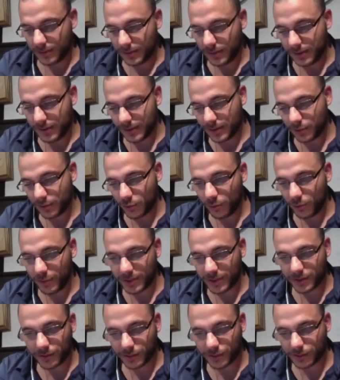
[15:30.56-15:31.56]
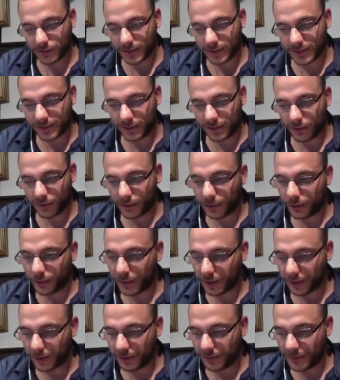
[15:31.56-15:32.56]
C'est cool parce qu'en soin, c'est vrai qu'on
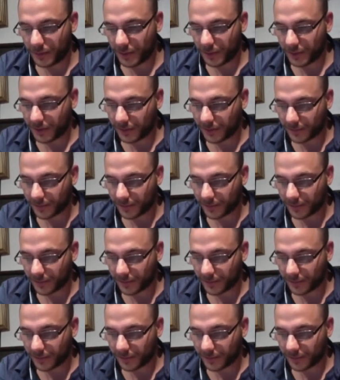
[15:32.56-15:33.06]
récupère quand même pas mal.